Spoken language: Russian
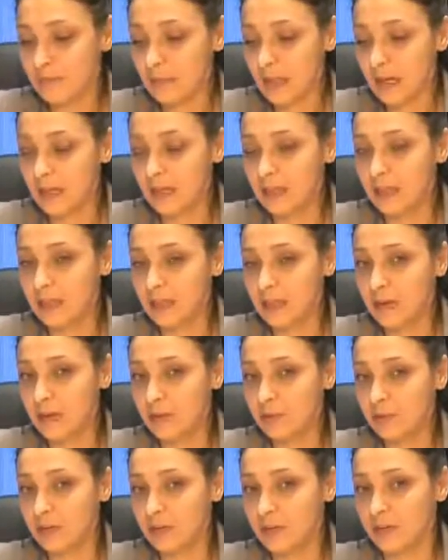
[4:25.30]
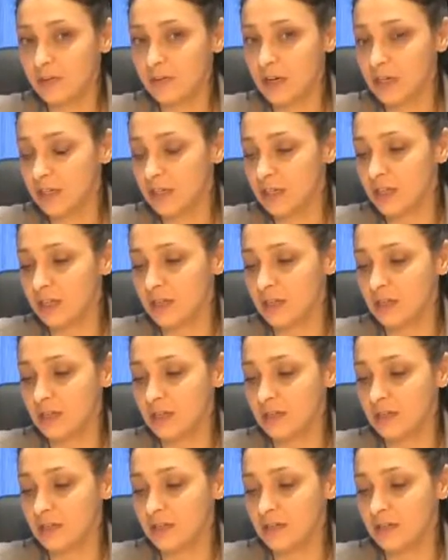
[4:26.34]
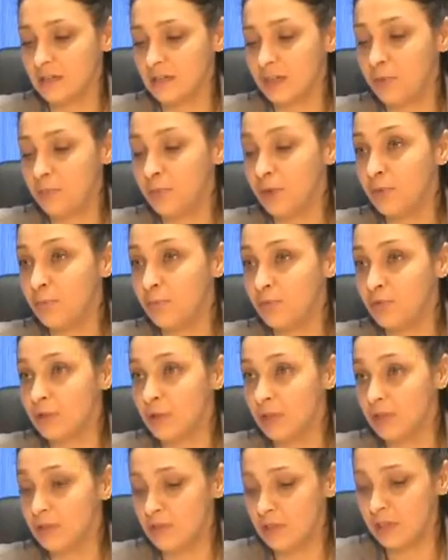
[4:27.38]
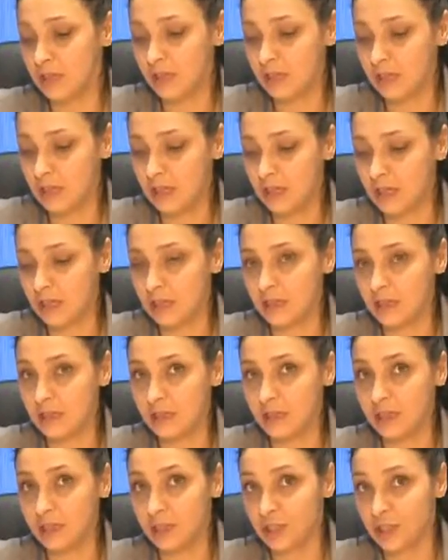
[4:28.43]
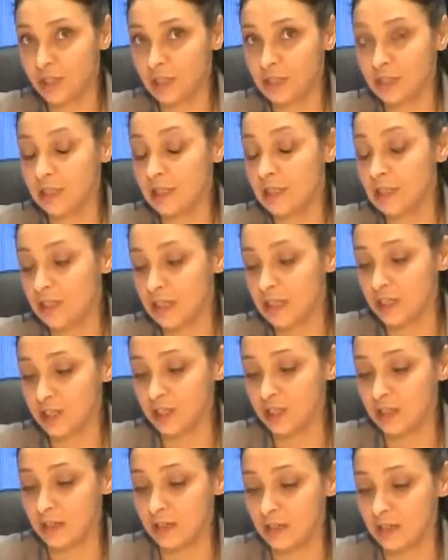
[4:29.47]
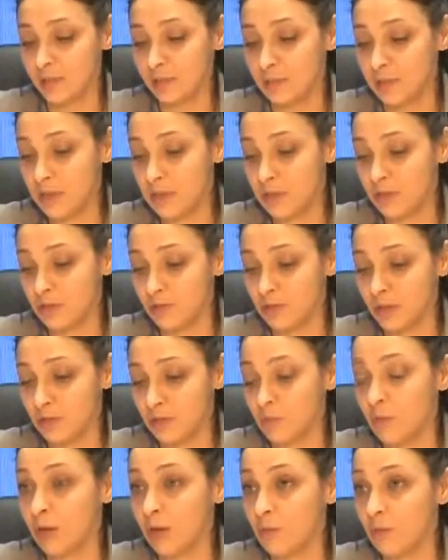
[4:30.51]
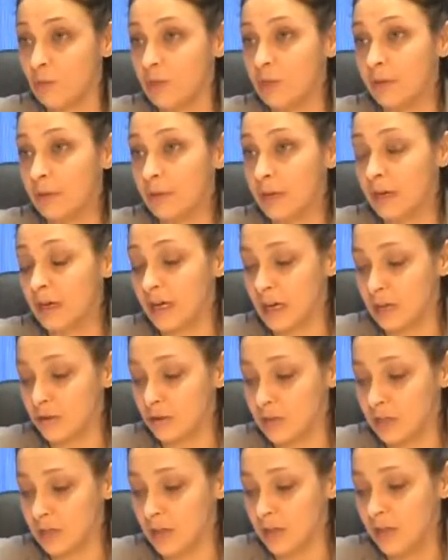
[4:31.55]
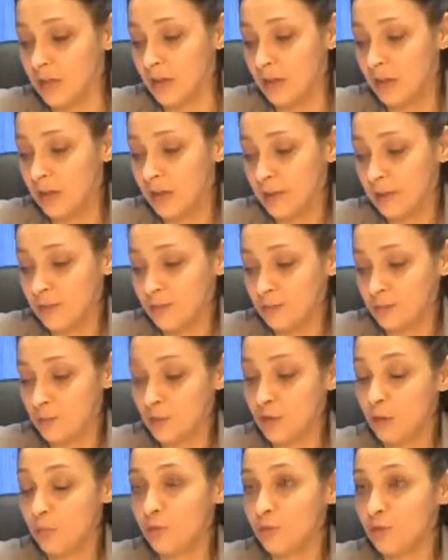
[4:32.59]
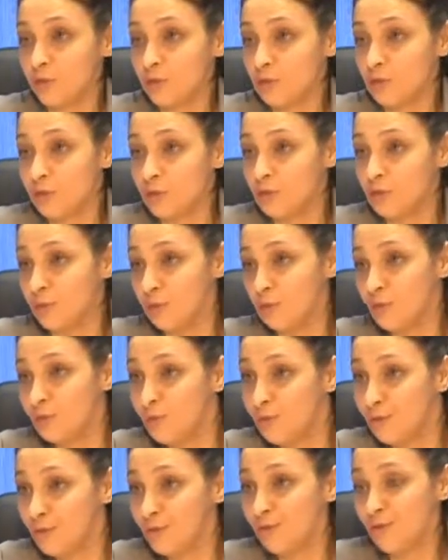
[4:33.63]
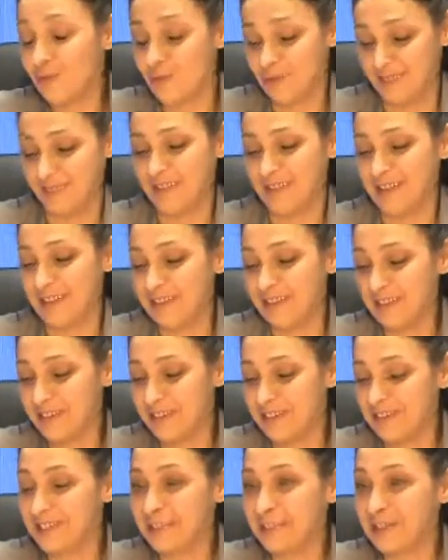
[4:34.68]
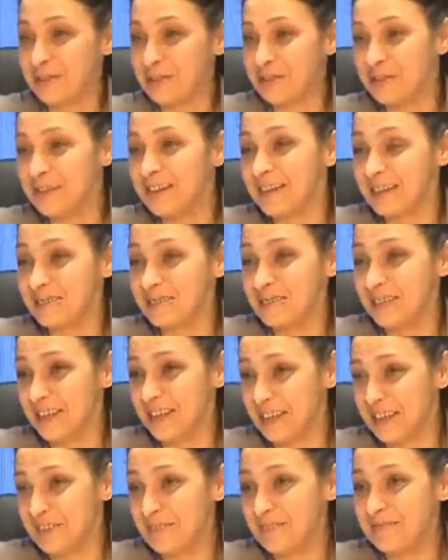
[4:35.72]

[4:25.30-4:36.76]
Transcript: Э, нам э, важно не перепутать людей и начислить, назначить э, пенсию тому, кому они полагаются. Нужно помнить, что седьмую букву алфавита никто не отменял.